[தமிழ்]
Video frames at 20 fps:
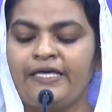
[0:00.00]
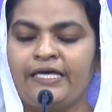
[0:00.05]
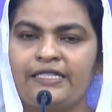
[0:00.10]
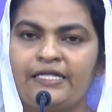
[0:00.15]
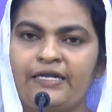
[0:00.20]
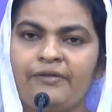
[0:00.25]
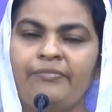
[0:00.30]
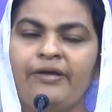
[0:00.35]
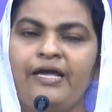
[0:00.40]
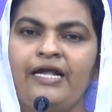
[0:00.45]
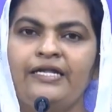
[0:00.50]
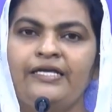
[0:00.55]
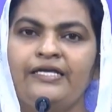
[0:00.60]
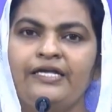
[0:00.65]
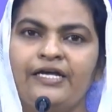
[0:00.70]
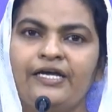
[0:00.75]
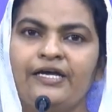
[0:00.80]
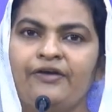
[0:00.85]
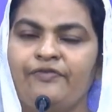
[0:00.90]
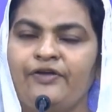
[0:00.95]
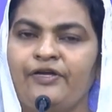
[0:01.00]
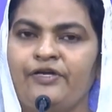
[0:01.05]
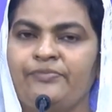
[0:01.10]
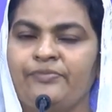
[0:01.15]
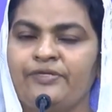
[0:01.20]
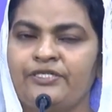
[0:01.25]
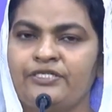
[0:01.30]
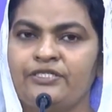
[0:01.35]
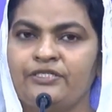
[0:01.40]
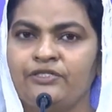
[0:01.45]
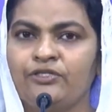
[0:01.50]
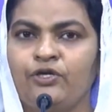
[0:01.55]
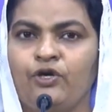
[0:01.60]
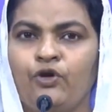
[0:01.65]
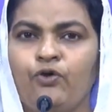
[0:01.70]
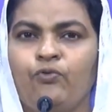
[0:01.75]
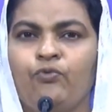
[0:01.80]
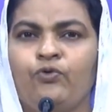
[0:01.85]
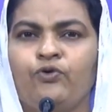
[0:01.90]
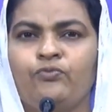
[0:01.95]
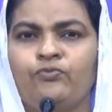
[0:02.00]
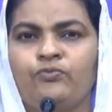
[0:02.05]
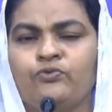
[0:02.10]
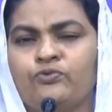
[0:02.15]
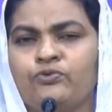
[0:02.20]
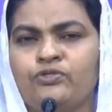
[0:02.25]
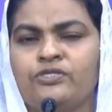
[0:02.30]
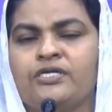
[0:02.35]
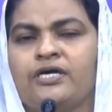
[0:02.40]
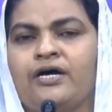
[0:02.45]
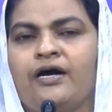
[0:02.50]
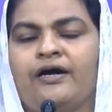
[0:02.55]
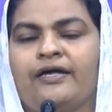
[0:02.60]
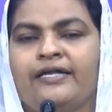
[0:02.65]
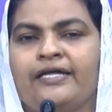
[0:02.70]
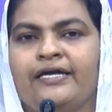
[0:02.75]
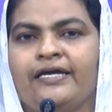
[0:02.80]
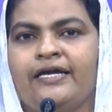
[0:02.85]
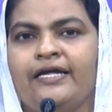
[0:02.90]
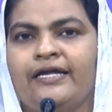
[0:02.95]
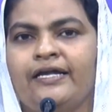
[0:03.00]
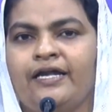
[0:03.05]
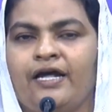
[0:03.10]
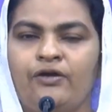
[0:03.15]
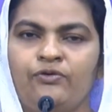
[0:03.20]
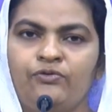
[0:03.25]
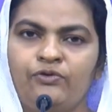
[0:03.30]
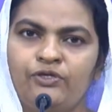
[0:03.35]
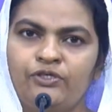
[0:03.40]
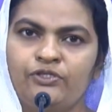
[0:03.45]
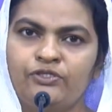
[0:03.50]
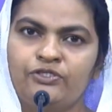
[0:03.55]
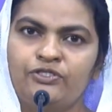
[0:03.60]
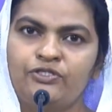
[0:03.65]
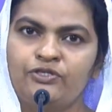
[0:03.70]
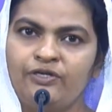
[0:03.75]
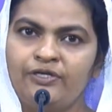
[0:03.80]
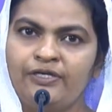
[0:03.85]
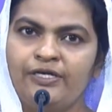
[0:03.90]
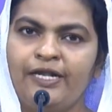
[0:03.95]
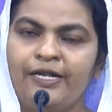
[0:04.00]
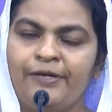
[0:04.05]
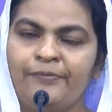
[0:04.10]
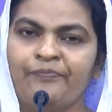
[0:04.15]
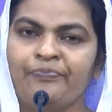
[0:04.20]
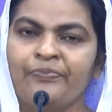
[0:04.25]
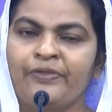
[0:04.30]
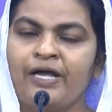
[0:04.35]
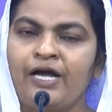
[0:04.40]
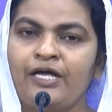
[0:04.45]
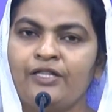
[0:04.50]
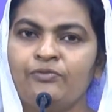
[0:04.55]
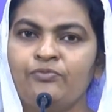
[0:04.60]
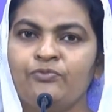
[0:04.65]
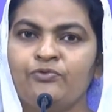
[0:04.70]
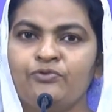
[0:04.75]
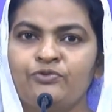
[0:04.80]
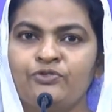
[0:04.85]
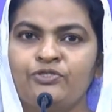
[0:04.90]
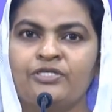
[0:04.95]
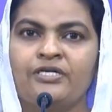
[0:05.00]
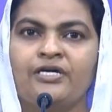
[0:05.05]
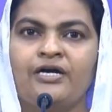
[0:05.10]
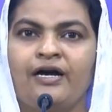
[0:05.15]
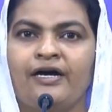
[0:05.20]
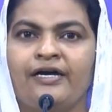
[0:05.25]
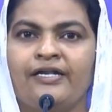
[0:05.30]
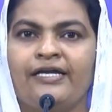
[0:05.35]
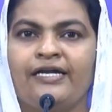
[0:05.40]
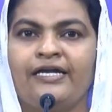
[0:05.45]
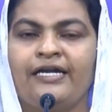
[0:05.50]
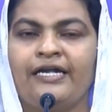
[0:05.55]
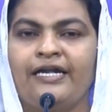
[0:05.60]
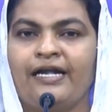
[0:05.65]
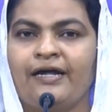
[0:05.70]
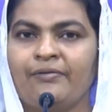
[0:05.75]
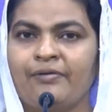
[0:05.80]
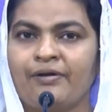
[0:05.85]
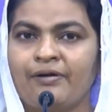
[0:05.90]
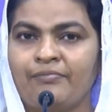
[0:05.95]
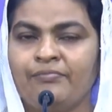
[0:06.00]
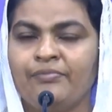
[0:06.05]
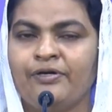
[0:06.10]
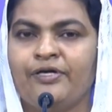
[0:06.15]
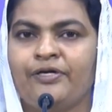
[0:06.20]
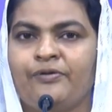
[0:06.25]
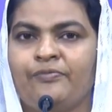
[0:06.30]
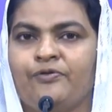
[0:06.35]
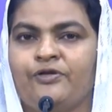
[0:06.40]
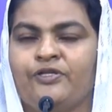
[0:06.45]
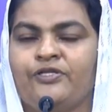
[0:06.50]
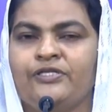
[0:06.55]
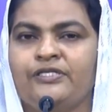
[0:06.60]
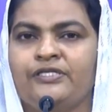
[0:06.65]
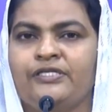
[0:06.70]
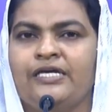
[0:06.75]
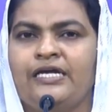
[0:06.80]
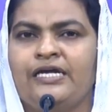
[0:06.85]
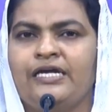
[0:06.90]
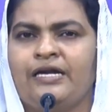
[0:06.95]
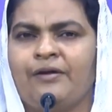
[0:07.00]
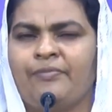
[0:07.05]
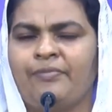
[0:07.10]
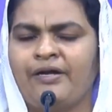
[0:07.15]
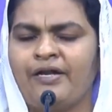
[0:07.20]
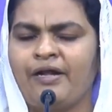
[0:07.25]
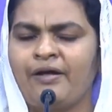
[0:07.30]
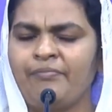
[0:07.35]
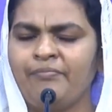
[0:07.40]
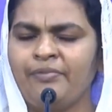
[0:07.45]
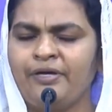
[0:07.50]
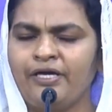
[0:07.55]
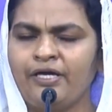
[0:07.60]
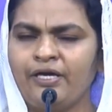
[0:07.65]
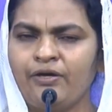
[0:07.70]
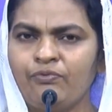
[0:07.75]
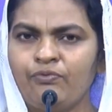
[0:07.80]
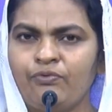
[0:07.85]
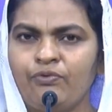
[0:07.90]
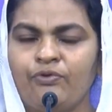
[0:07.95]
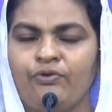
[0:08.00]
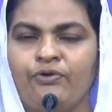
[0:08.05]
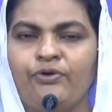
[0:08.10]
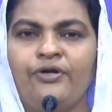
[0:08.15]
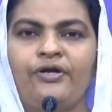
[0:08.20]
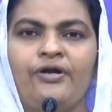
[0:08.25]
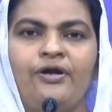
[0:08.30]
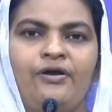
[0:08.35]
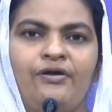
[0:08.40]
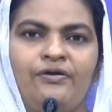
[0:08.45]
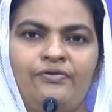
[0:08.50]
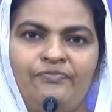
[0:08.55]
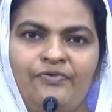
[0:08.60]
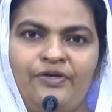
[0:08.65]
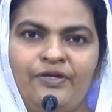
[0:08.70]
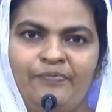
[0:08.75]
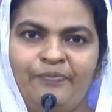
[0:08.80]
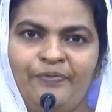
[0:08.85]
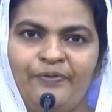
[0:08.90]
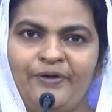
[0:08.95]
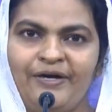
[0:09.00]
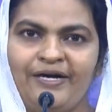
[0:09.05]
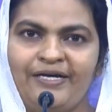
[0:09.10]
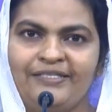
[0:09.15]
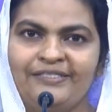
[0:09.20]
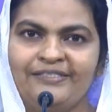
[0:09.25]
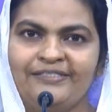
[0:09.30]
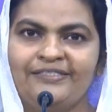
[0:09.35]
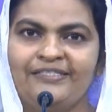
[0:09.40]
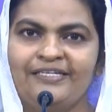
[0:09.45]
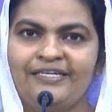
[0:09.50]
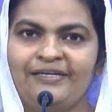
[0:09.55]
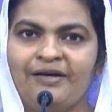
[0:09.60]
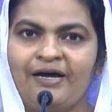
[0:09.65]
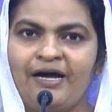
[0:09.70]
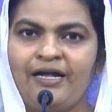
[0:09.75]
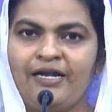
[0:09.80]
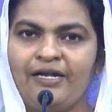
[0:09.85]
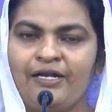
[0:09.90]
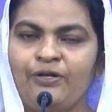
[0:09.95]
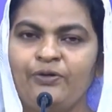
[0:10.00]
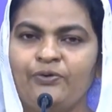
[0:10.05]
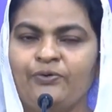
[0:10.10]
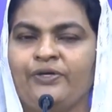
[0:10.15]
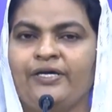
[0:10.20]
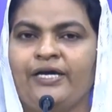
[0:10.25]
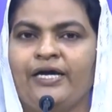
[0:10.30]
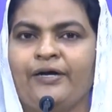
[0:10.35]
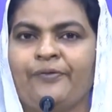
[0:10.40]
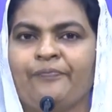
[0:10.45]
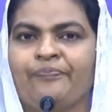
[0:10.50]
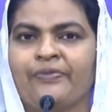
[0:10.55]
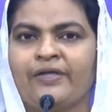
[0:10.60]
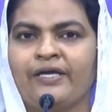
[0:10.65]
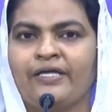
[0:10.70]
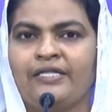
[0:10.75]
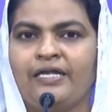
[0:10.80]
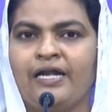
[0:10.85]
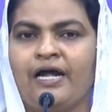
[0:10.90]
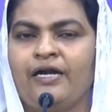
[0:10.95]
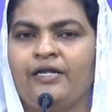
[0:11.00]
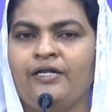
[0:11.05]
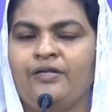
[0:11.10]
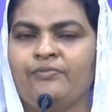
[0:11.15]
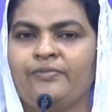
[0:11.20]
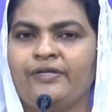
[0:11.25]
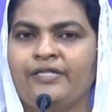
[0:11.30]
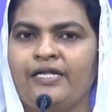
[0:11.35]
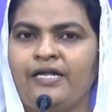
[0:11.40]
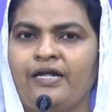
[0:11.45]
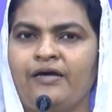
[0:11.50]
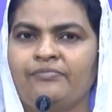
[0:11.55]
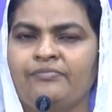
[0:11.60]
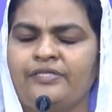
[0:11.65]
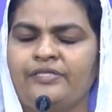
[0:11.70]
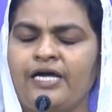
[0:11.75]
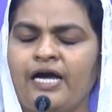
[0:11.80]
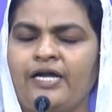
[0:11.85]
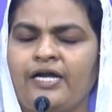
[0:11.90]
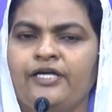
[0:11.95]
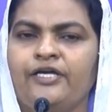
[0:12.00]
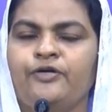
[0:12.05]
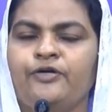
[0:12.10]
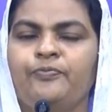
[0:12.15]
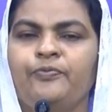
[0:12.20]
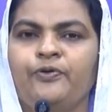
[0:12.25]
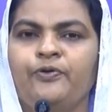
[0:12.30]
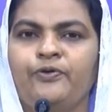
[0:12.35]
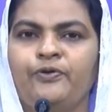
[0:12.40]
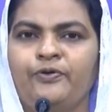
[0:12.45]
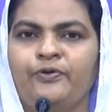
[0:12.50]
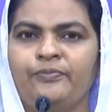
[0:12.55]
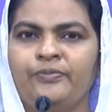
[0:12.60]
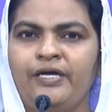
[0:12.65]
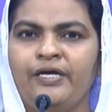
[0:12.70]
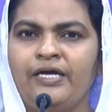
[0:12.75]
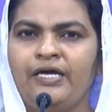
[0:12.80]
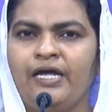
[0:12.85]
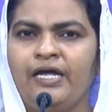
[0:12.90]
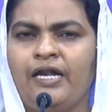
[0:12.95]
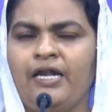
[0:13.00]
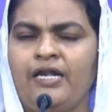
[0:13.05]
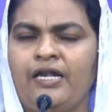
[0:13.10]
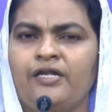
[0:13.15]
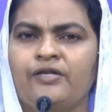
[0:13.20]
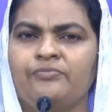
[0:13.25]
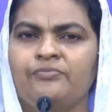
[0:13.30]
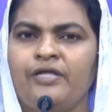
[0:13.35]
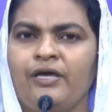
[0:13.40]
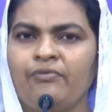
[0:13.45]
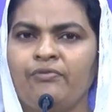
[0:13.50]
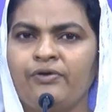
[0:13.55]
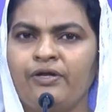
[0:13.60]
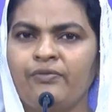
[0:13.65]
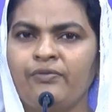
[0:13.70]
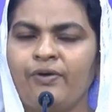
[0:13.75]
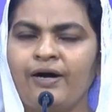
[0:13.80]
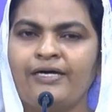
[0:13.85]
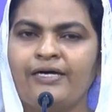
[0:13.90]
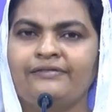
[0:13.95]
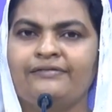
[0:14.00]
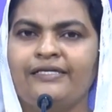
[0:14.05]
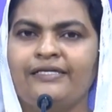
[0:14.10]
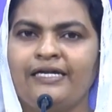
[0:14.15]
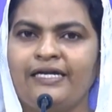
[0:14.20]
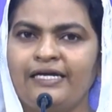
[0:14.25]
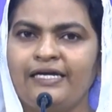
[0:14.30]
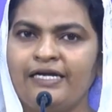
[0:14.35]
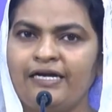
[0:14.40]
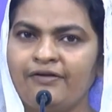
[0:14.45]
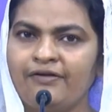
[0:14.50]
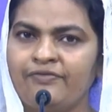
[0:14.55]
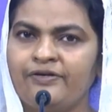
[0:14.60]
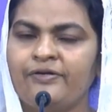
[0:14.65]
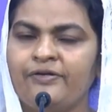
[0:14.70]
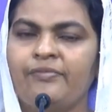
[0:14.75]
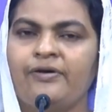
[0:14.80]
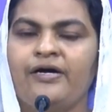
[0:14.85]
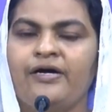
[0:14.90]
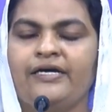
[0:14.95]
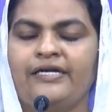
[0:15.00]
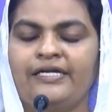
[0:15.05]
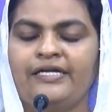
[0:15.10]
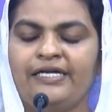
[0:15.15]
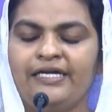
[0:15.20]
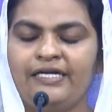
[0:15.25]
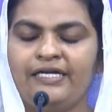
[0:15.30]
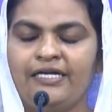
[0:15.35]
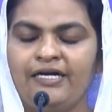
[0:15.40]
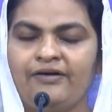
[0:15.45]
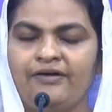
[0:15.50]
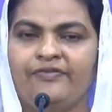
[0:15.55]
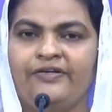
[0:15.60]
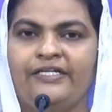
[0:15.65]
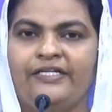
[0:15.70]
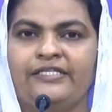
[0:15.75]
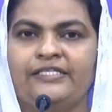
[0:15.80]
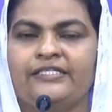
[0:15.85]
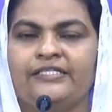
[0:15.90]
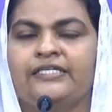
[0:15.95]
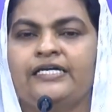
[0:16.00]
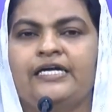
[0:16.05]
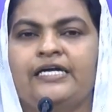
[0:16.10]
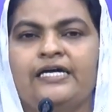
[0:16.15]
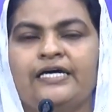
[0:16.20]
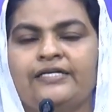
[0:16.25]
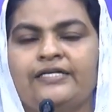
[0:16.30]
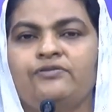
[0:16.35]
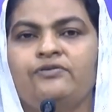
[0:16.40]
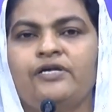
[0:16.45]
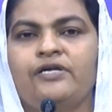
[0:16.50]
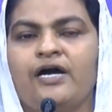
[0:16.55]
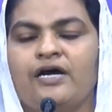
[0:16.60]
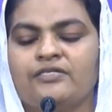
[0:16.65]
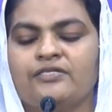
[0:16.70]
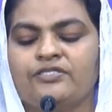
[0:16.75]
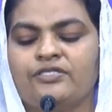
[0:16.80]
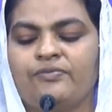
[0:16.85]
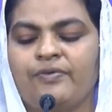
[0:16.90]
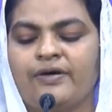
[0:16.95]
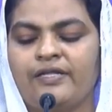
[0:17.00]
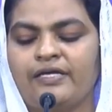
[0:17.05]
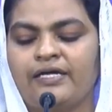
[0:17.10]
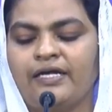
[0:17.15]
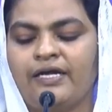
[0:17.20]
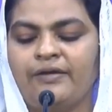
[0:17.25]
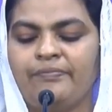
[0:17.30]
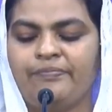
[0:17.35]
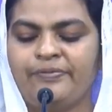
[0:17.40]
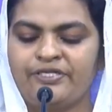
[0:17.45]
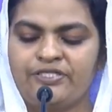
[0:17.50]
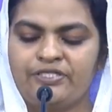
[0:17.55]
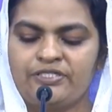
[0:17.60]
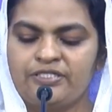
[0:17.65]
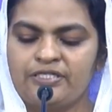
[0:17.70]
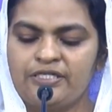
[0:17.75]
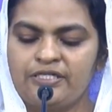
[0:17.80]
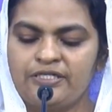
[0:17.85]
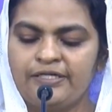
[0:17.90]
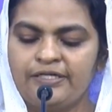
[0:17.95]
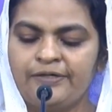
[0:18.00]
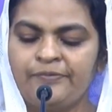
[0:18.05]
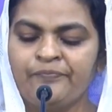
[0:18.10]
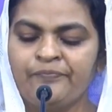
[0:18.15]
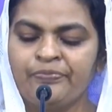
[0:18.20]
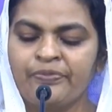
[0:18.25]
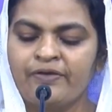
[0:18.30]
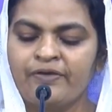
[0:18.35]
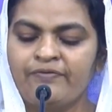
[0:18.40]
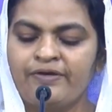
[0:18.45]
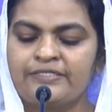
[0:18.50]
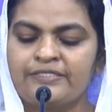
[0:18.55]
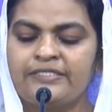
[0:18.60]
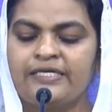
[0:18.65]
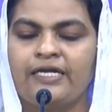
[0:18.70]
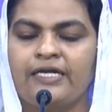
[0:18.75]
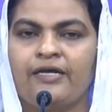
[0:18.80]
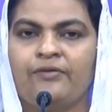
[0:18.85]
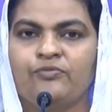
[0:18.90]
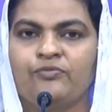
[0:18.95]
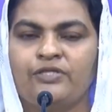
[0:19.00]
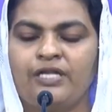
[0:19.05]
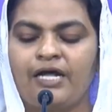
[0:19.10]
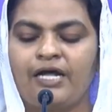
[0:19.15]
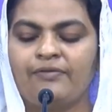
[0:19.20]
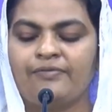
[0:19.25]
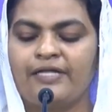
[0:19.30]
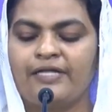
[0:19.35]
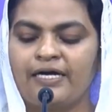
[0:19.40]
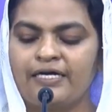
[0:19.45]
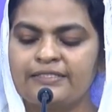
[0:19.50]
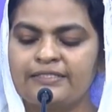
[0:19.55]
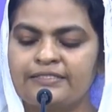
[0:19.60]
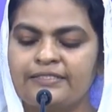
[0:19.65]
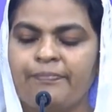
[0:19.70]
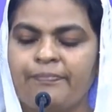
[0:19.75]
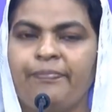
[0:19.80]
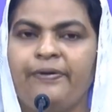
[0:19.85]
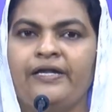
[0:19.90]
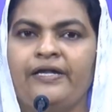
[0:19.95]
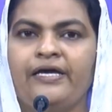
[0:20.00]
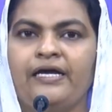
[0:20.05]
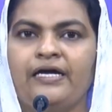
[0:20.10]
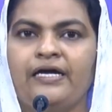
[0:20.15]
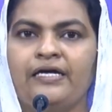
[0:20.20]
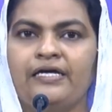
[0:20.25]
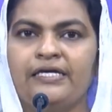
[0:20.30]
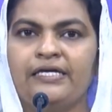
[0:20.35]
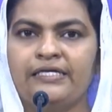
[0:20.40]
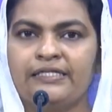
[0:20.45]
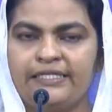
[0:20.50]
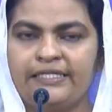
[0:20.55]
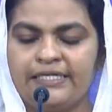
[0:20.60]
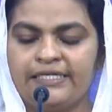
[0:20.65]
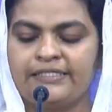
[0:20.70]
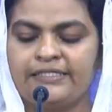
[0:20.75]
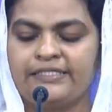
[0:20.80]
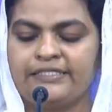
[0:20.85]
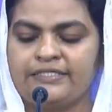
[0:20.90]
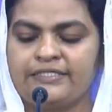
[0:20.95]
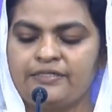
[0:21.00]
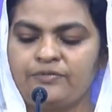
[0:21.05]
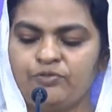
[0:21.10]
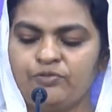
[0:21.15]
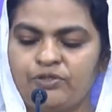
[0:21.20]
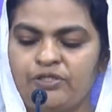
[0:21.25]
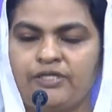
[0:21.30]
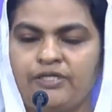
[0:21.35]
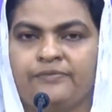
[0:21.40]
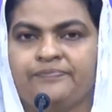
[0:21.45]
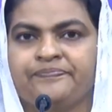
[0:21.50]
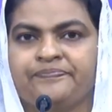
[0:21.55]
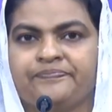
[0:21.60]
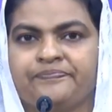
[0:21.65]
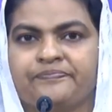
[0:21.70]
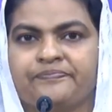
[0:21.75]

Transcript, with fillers: எதன்மேல் இருக்க வேண்டுமென்று ஒரு மூன்று காரியங்களை நான் உங்களுக்கு சொல்லுகிறேன் அந்த மூன்று காரியங்களை நான் நம்புகிற பொழுது நம்முடைய நம்பிக்கை ஒரு நாளும் வீண் போகாது ஹலை லூயா இந்த நாளிலும் அதை நாம் தியானிக்க போகிறோம் எல்லாரும் தேவனுடைய வார்த்தைகளை கவனமாக நீங்கள் கவனித்து கத்துடைய ஆசீர்வாதங்களை பெற்று செல்லுங்கள் வாசிக்கலாம் முதலாவதாக செப்பனியா தீர்க்கதரிசன புத்தகம்